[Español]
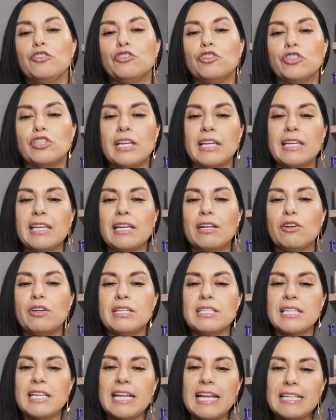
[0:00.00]
Yo te quiero
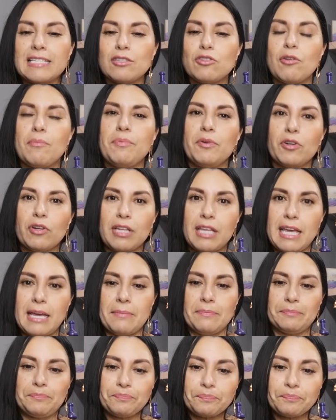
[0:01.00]
decir esto porque